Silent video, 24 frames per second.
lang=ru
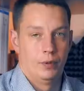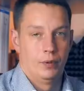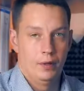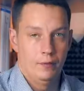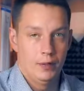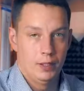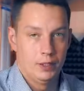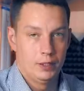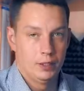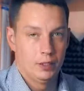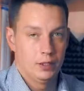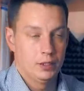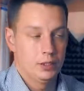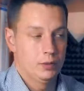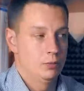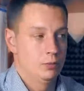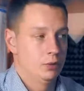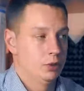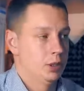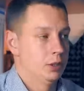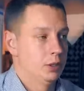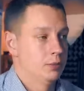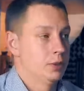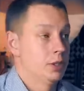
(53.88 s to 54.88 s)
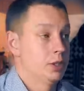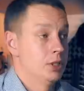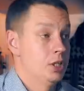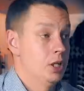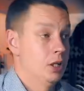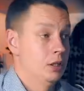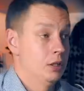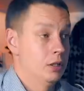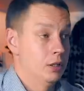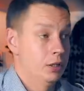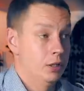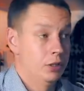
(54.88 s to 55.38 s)
Давайте рассмотрим
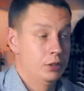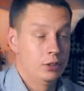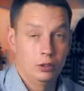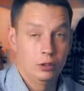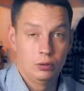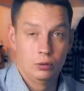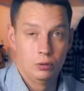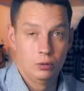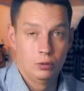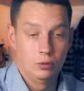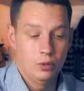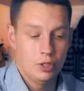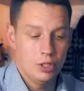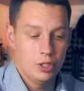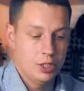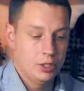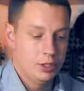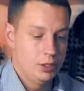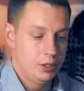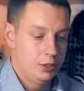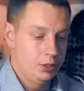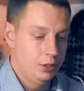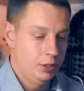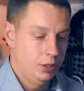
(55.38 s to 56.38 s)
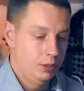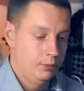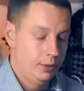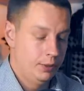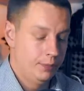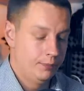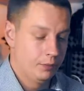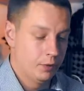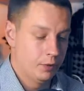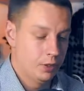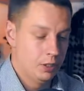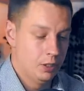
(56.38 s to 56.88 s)
сначала архитектуру нашей
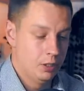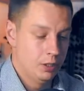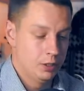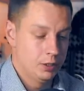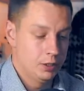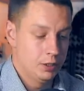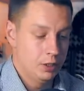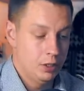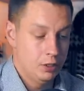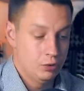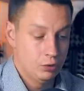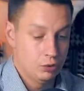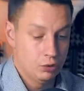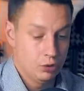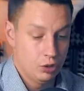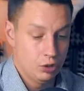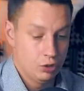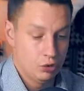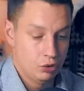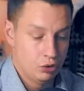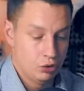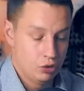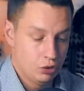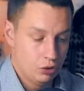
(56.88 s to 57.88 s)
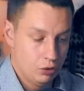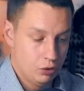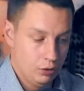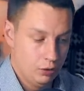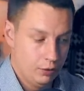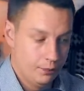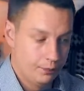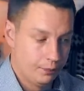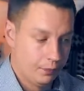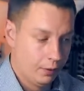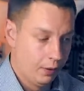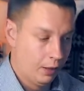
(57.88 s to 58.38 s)
системы. А, сразу скажу,
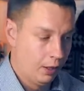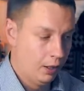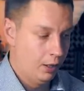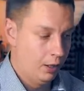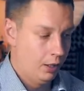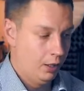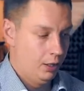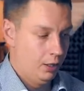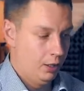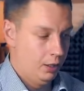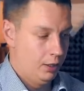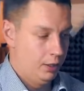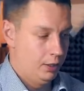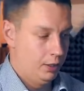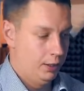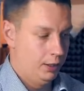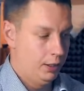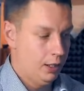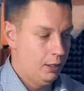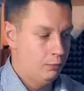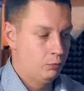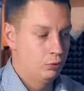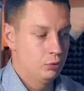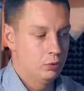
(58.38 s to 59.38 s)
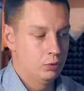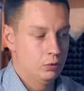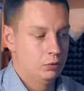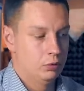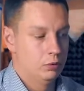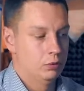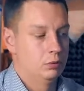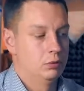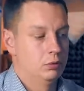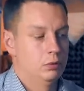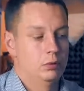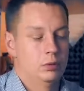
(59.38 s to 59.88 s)
что я
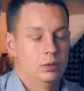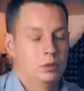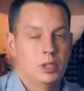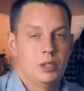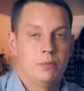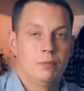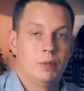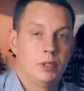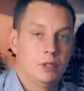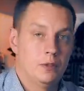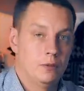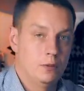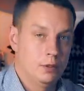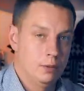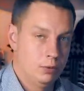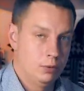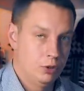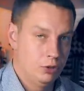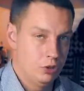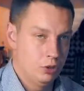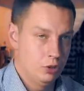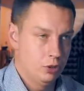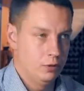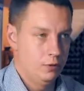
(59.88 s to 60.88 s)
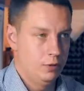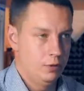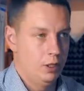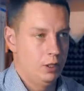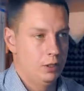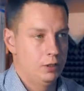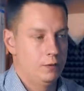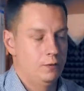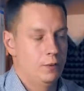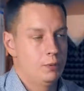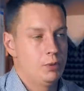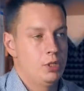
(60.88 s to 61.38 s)
буду рассматривать облегченный
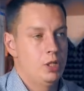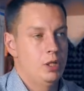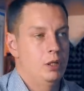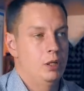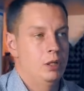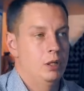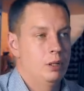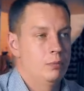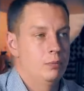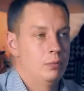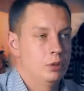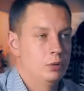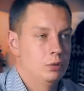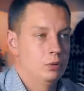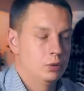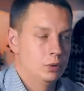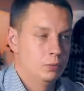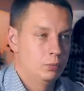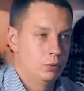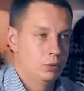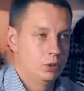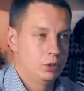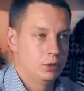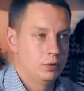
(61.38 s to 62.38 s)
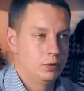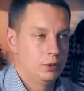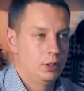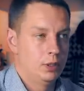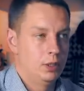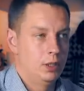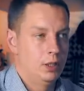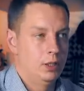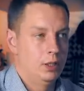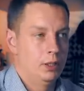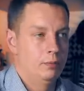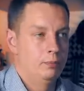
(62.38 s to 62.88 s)
вариант. Вообще я рекомендую
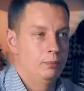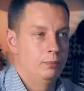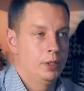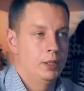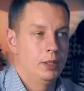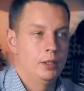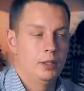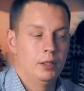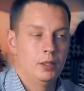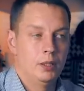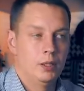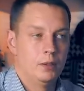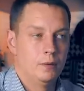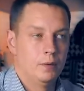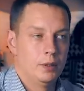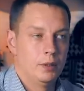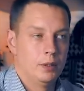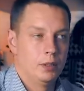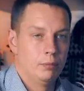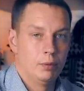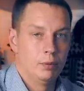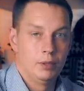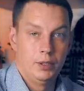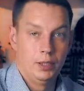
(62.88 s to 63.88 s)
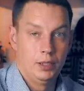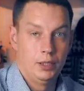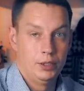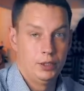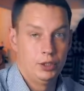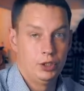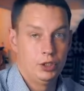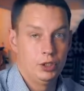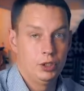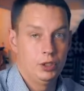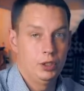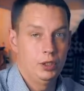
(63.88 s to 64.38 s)
использовать для проектирования модель
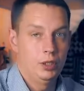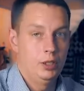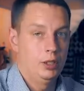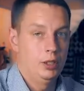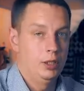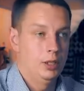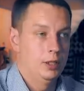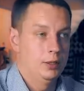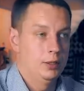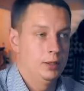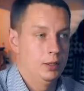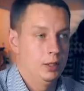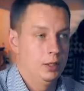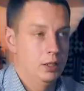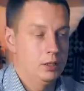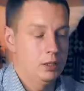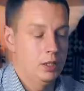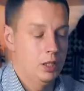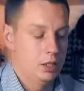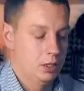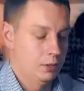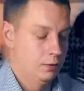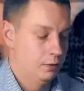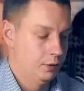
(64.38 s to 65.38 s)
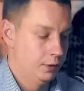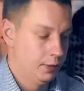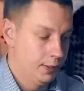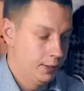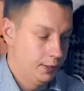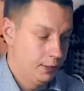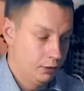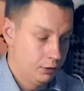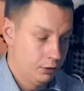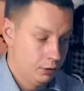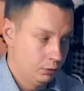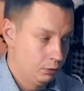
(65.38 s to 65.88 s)
C4. Я о рассказывал на
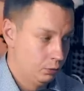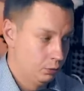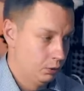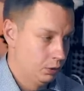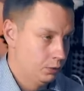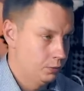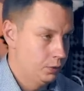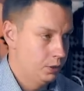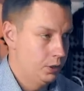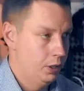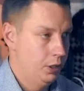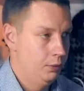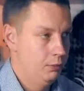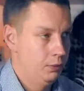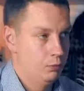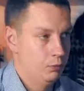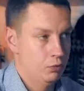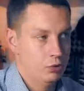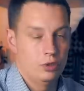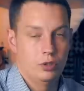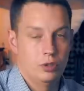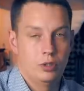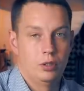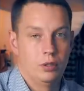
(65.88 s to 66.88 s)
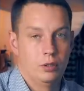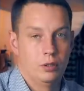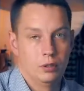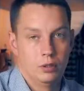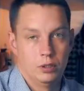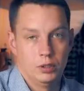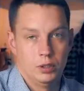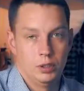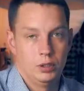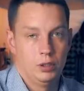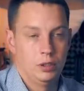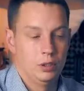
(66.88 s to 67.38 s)
архитектурном стриме.
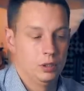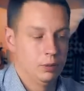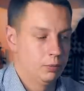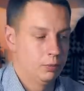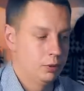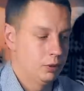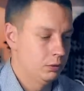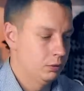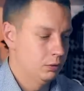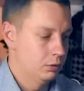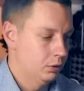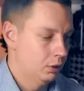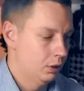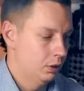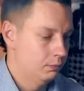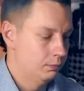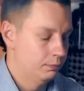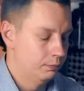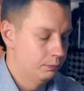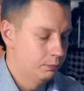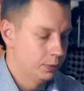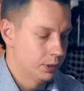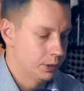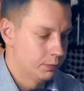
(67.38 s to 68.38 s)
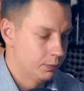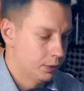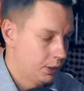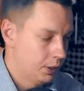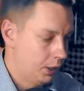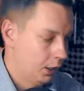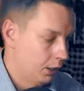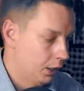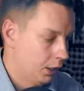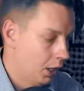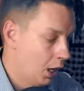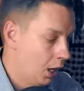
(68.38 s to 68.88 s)
Можете зайти на патрон там
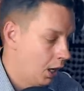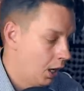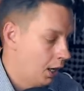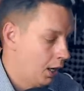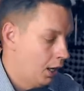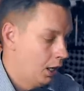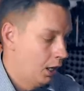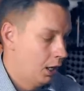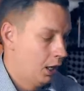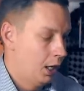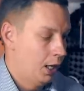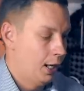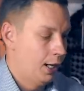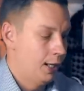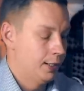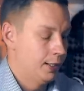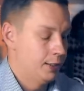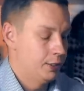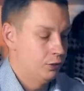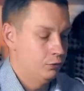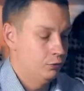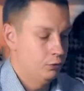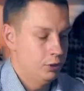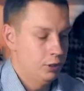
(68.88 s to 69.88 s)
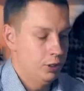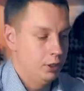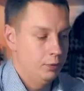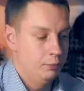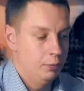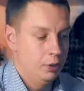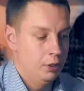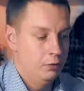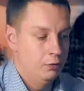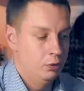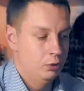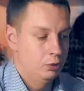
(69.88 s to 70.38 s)
посмотреть. А сегодня я
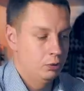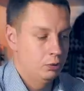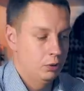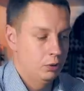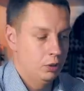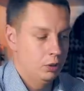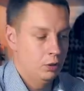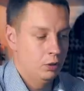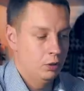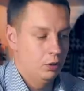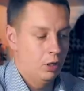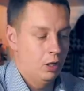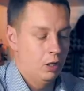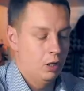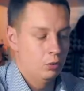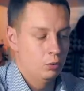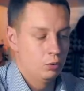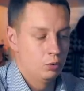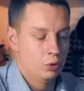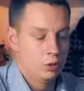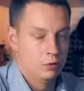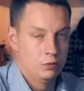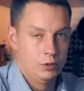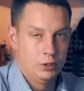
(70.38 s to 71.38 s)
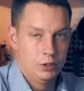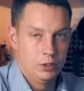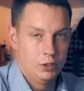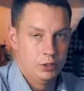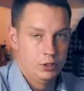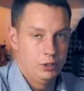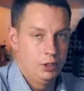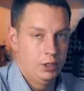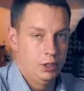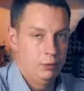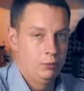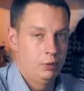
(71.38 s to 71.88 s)
поговорю только о уровне
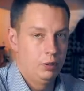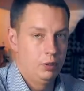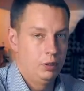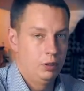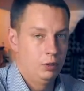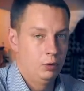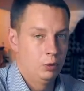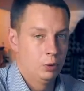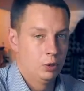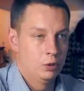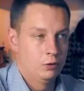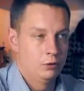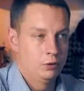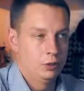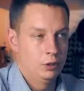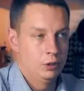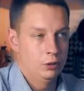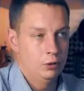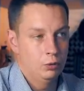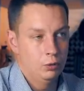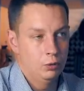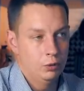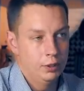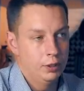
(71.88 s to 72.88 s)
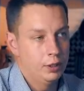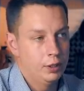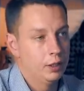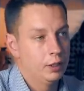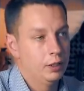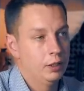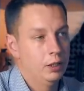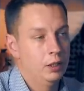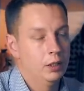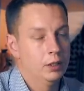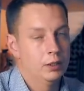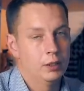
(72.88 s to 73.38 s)
системы и уровне кода.
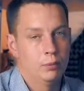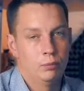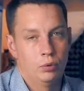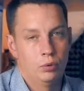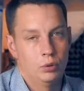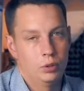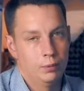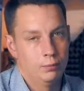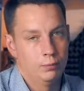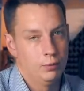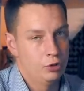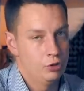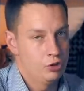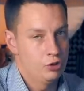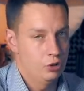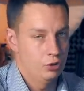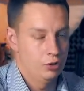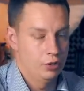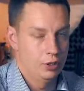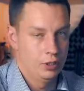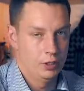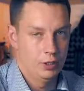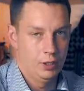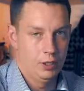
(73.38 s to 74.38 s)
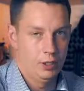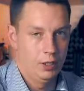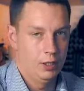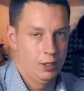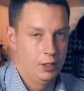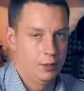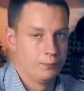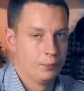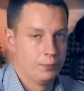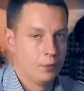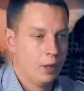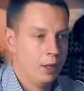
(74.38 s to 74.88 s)
И это будет облегченное,
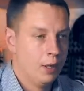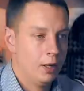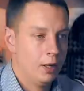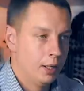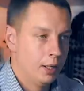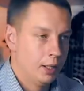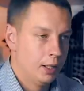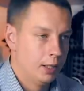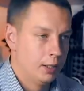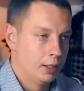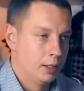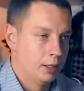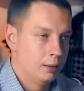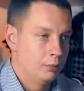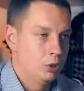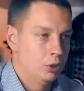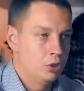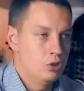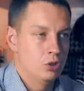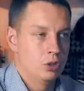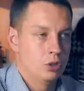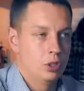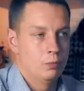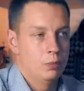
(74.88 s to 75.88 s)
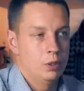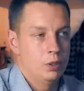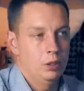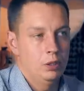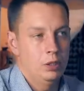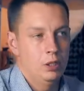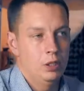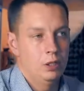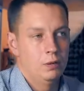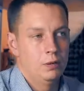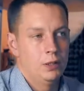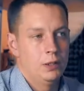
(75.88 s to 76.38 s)
такое, а, облегченное
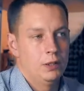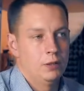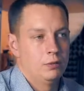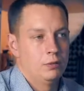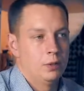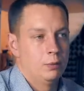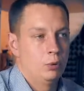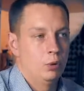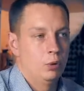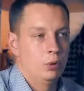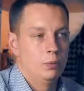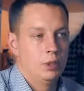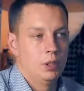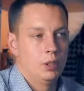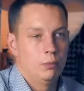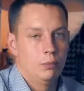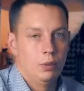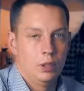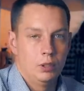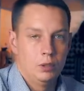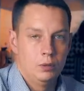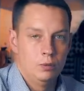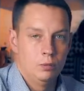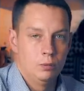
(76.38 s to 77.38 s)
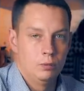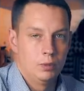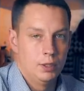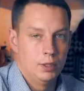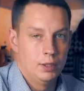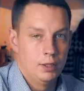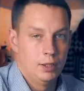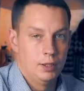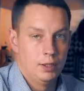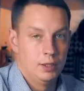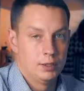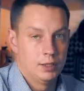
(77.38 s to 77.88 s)
проектирование в объеме, необходимом
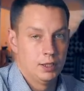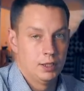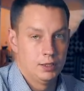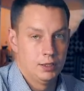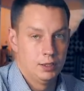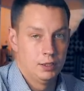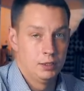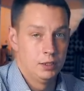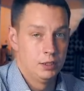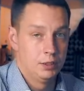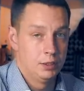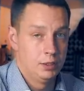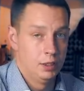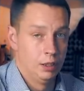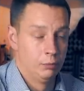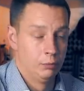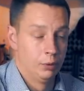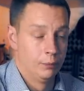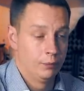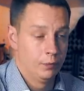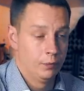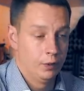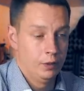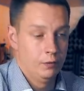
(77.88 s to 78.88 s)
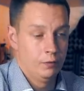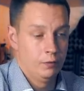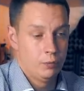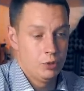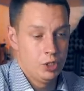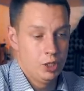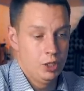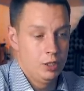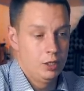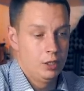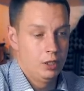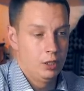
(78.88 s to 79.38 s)
для реализации системы. И
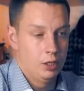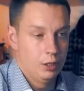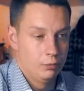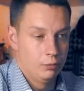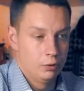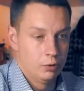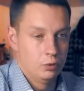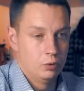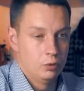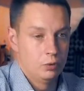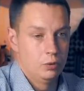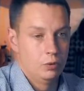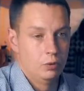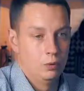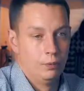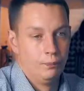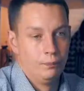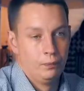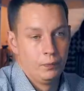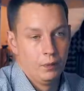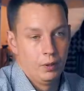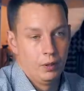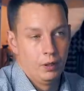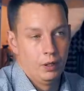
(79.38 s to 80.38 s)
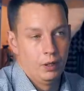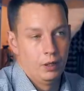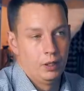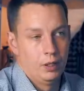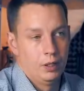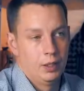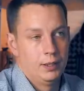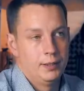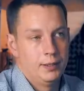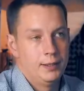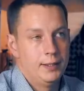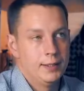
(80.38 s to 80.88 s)
вообще я рекомендую
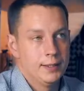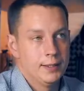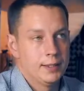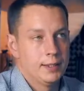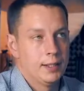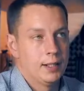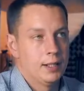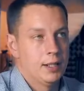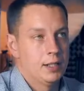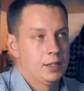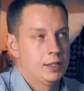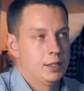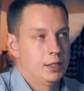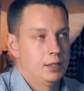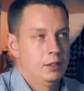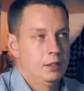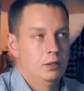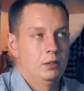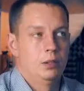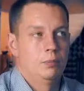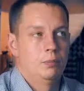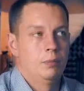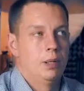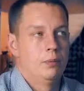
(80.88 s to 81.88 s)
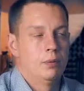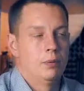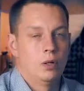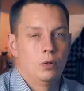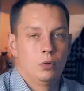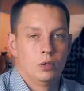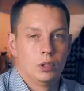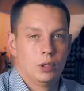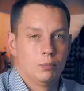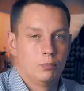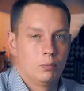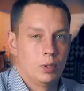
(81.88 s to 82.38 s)
а, не стараться делать прям
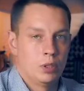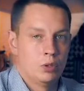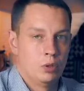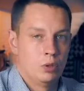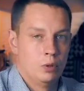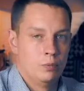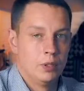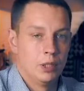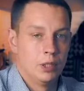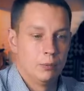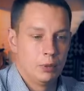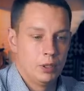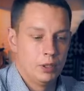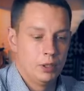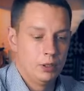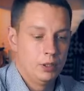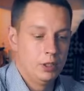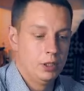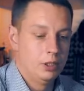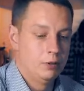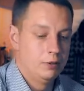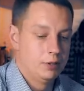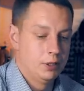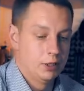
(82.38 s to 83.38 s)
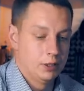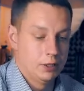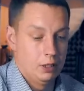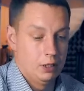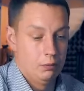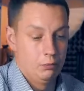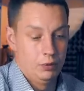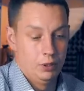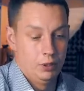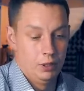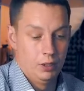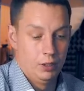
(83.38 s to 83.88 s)
какое-то подробное проектирование
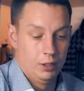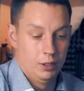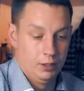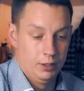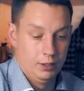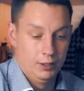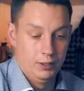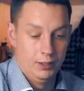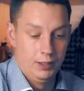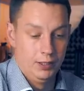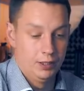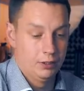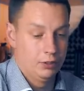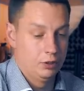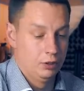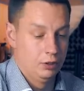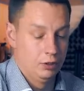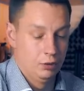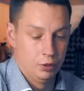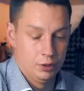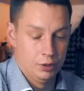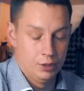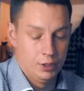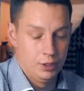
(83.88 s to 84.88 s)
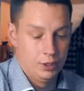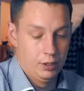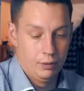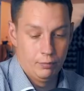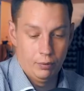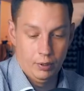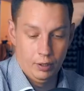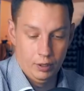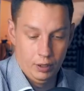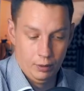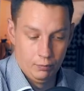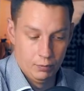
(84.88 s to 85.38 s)
там, где нет острой
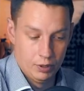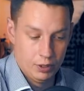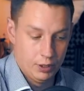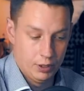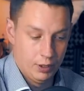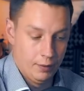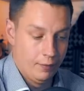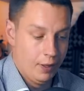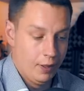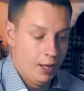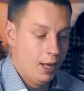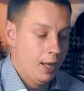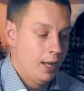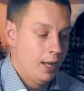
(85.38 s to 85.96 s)
необходимости.